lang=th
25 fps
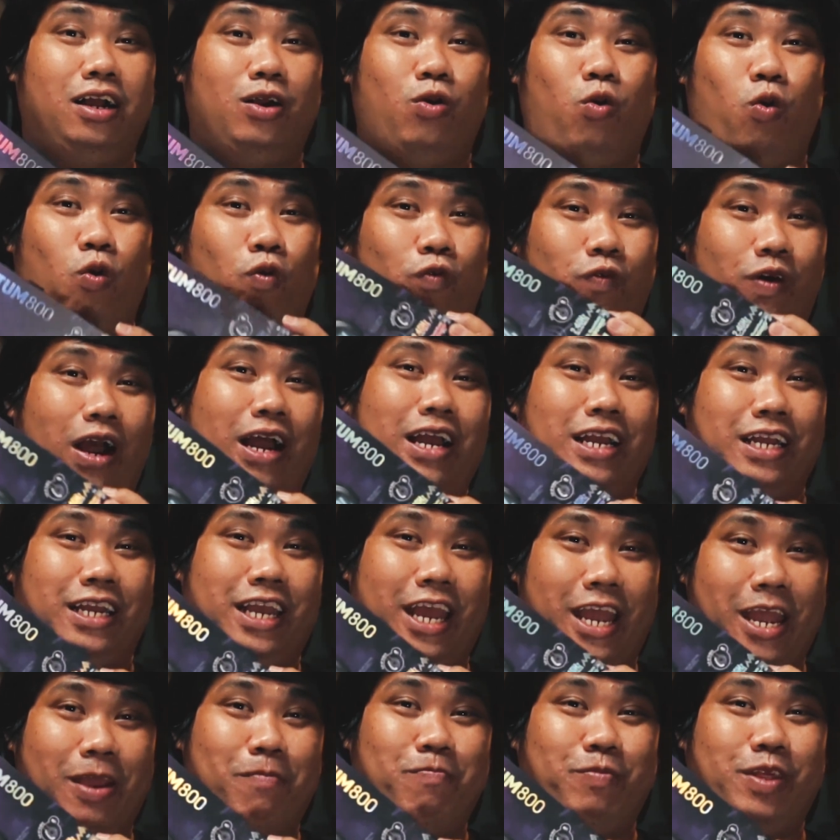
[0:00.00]
หูฟัง
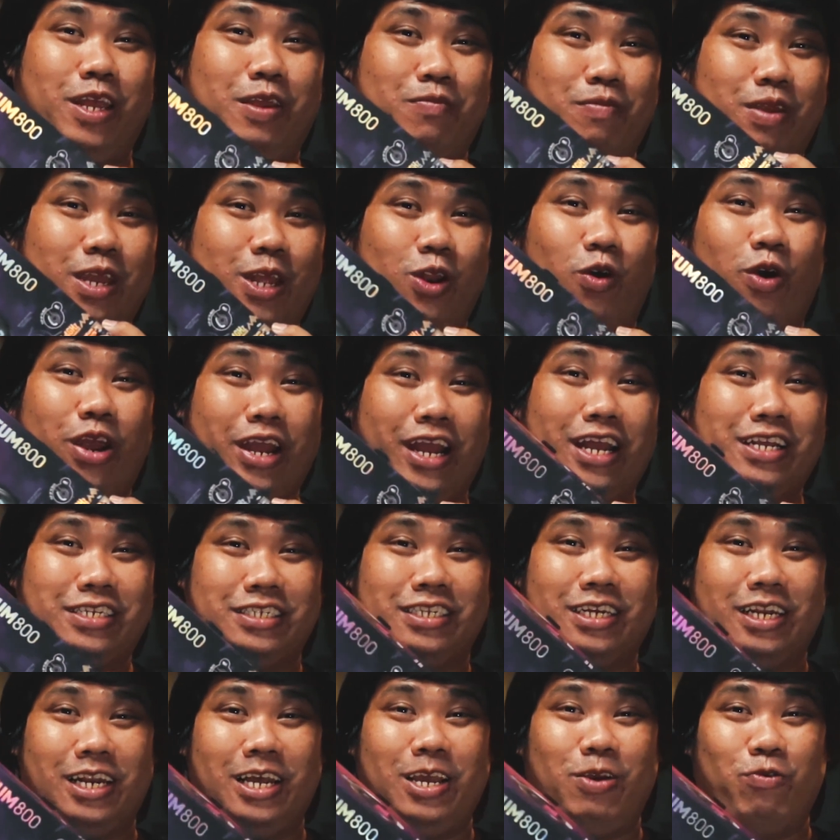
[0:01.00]
เกมที่มี noise
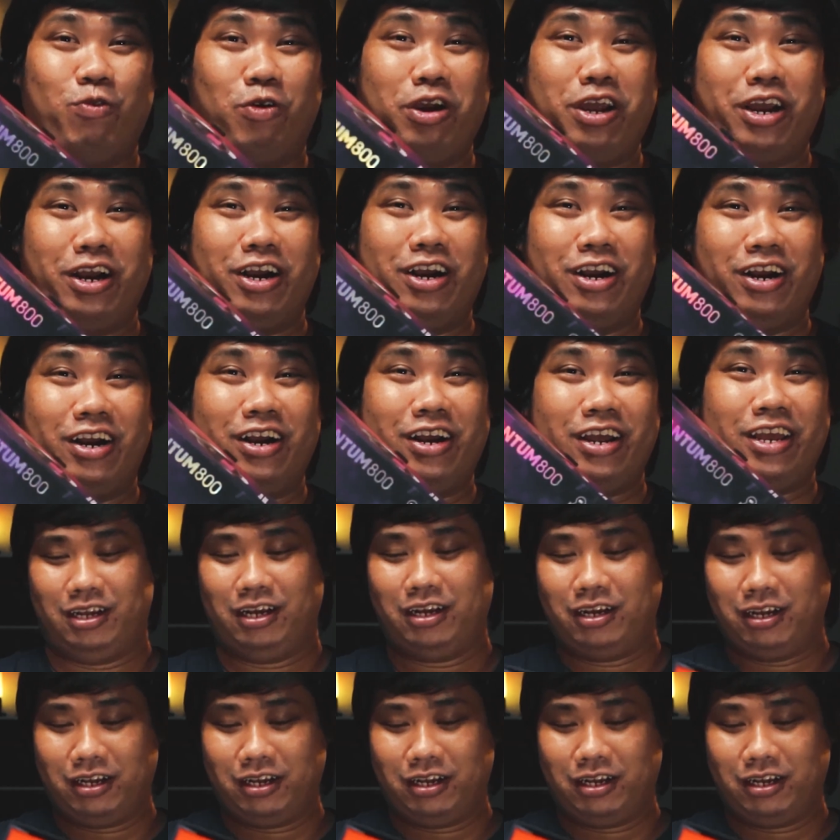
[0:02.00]
cancelling เว้ยเฮ้ย